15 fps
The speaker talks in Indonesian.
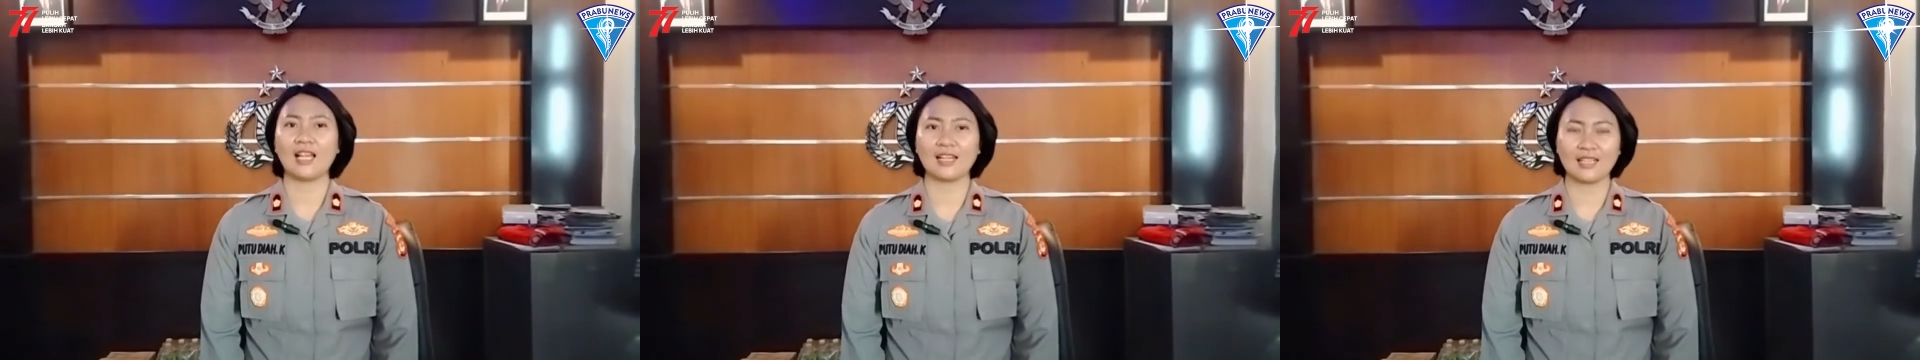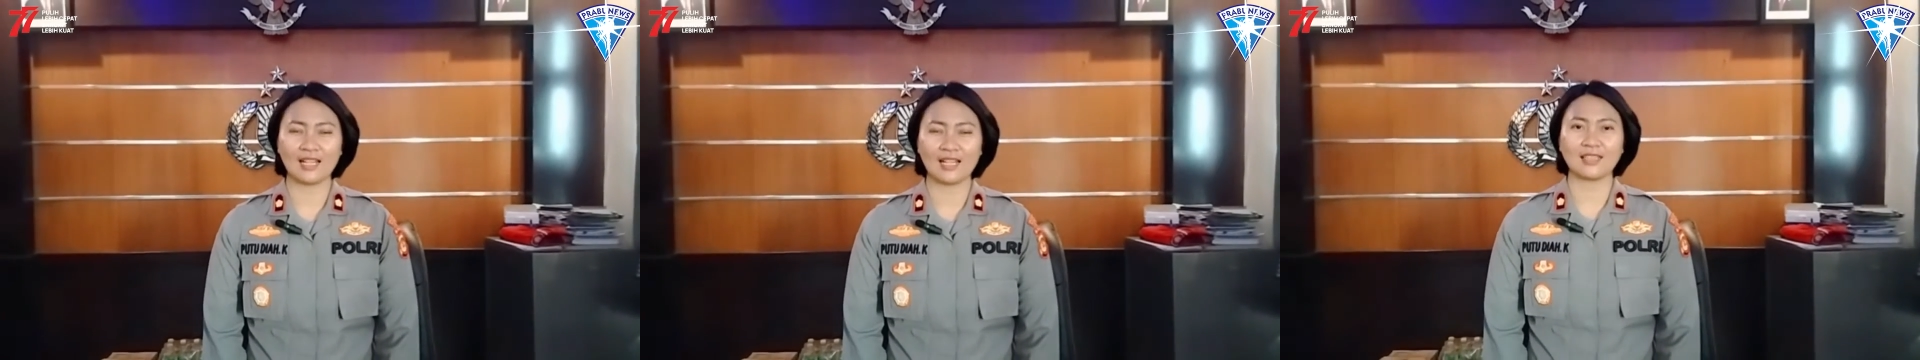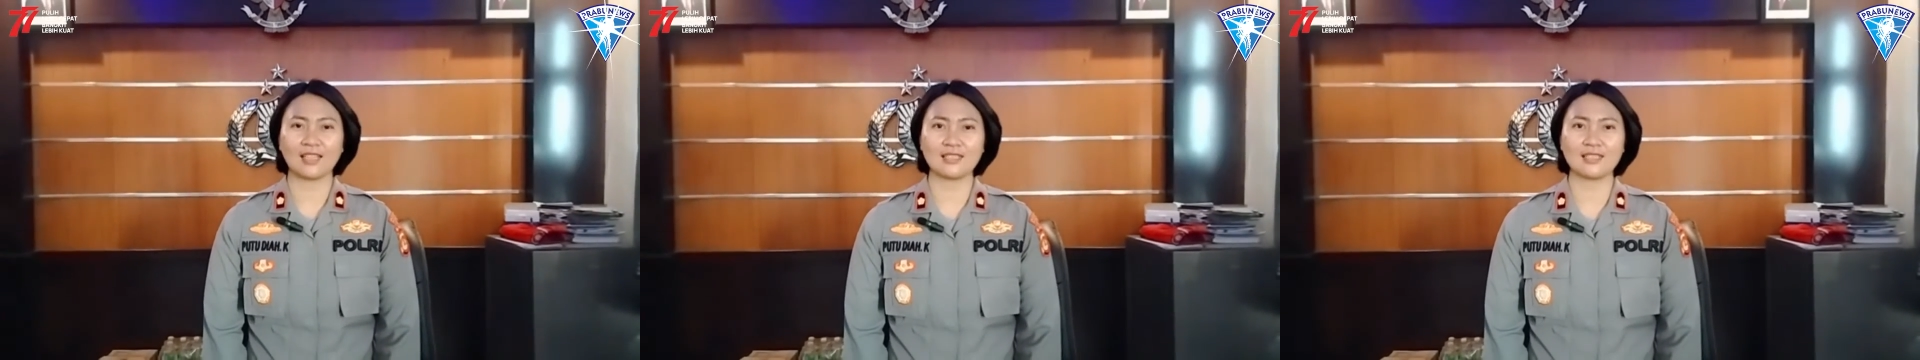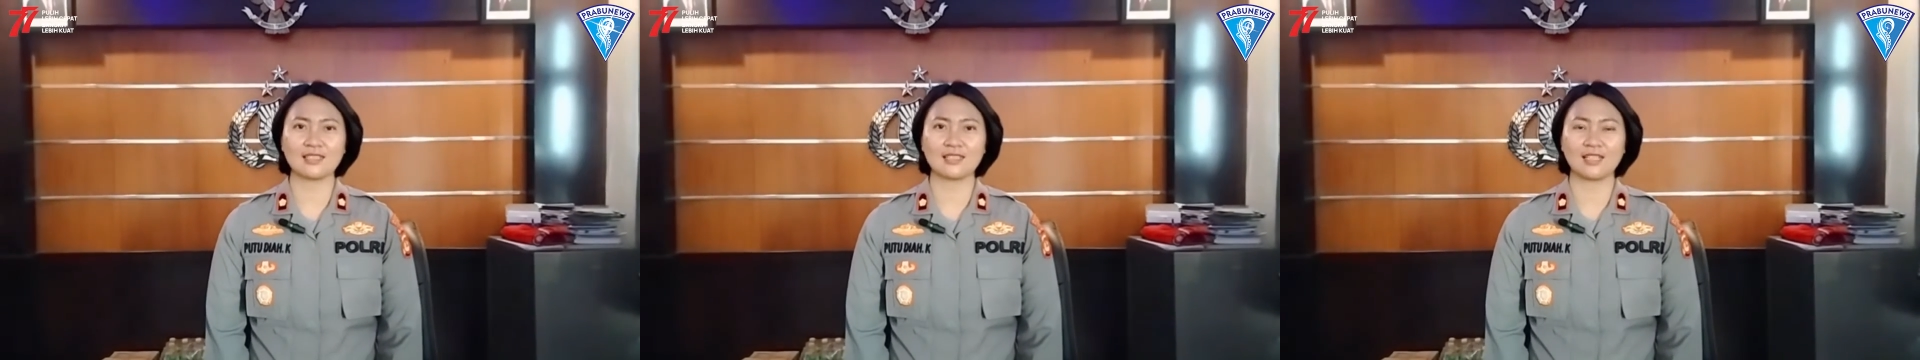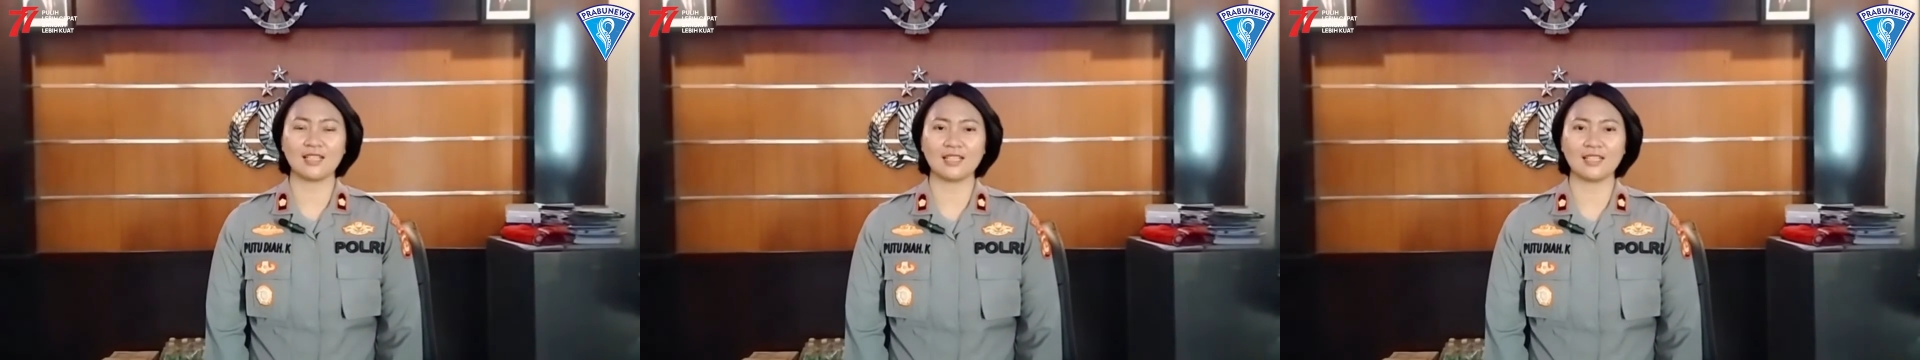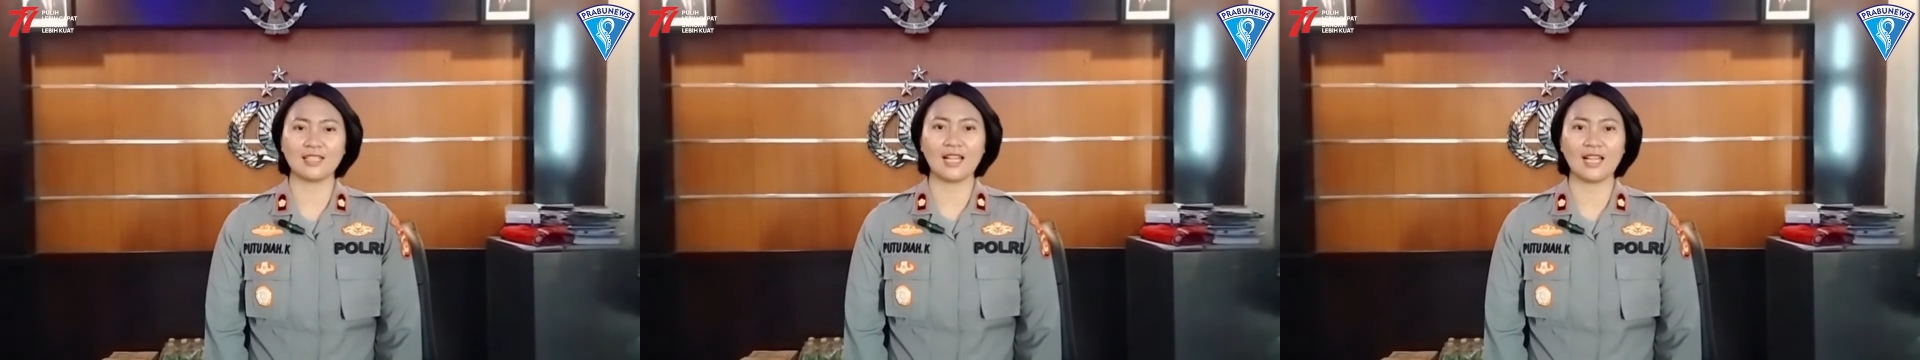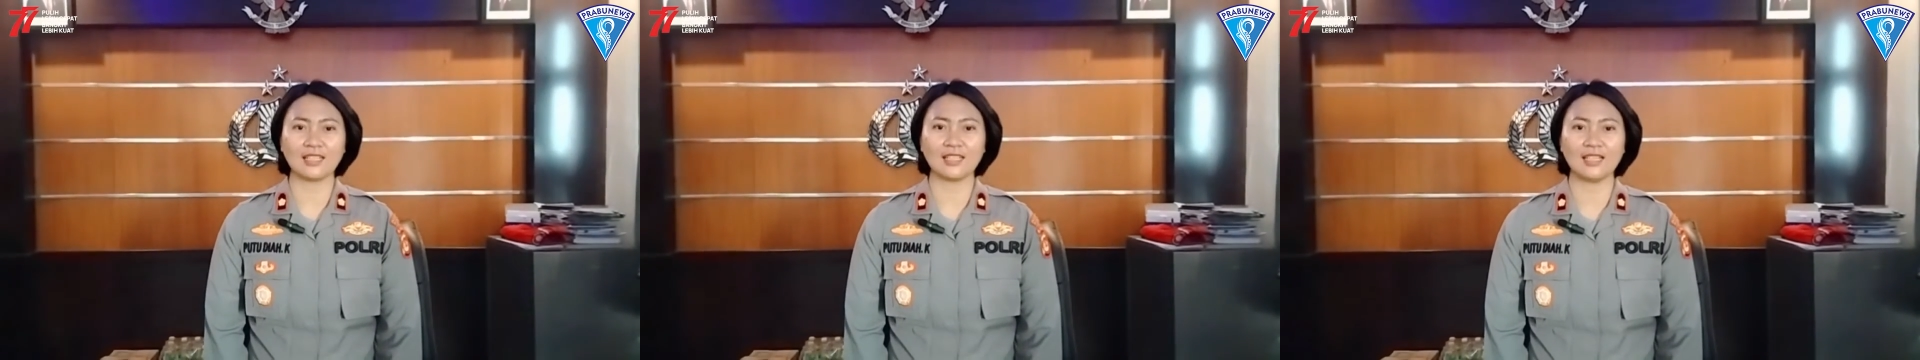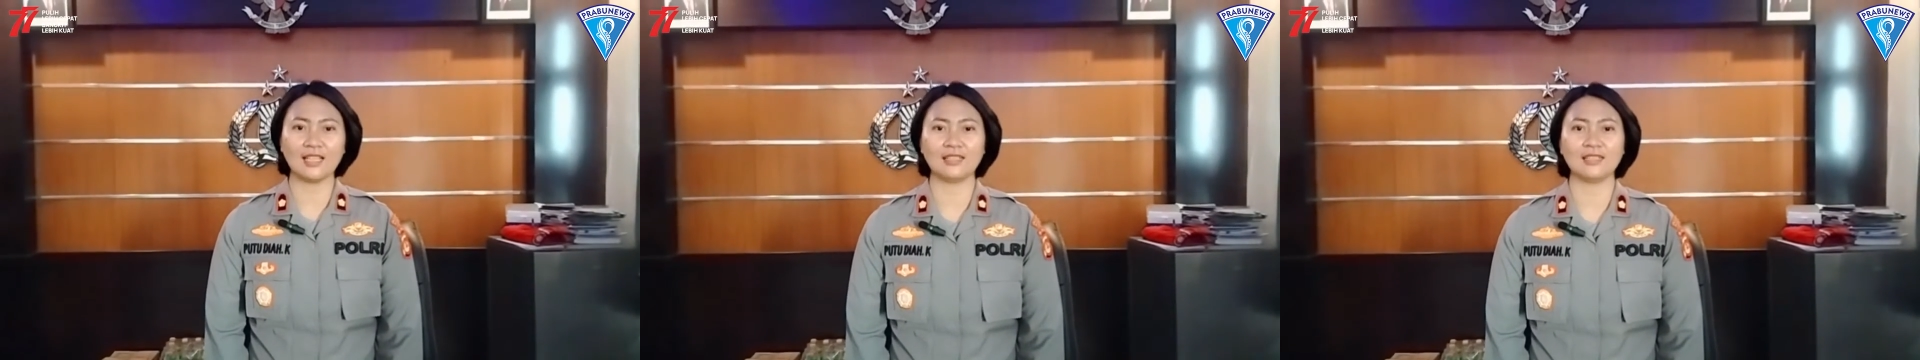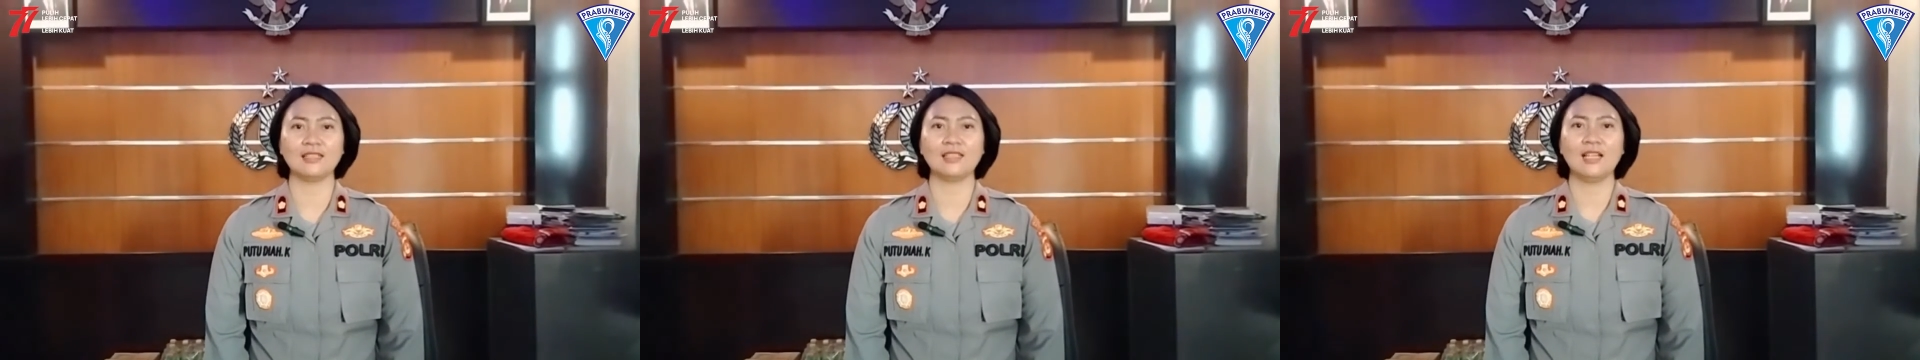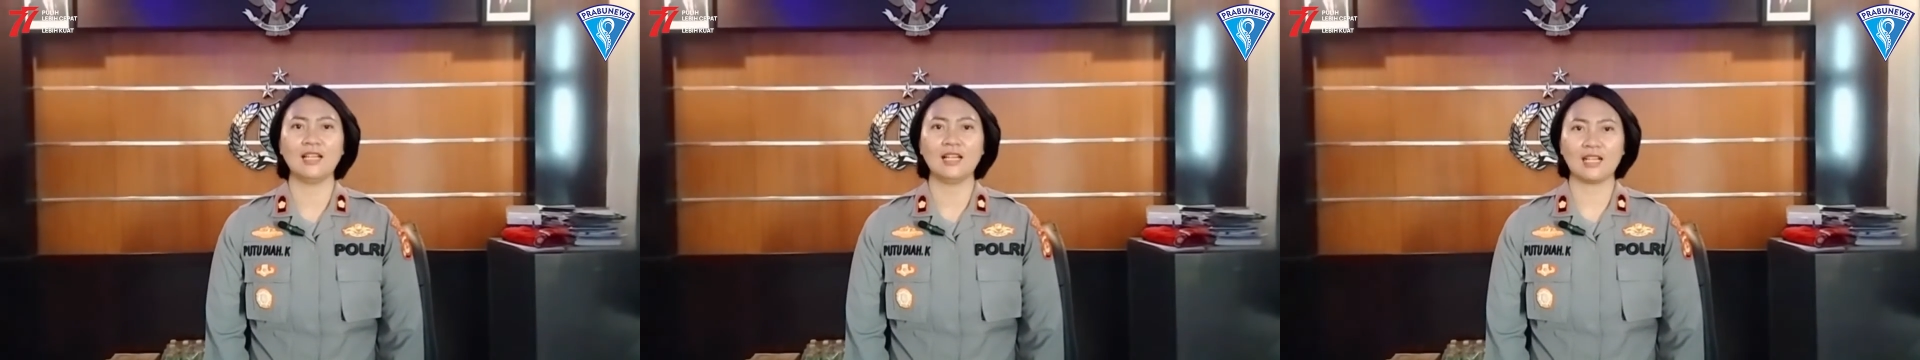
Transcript: karena atas kehendaknya dan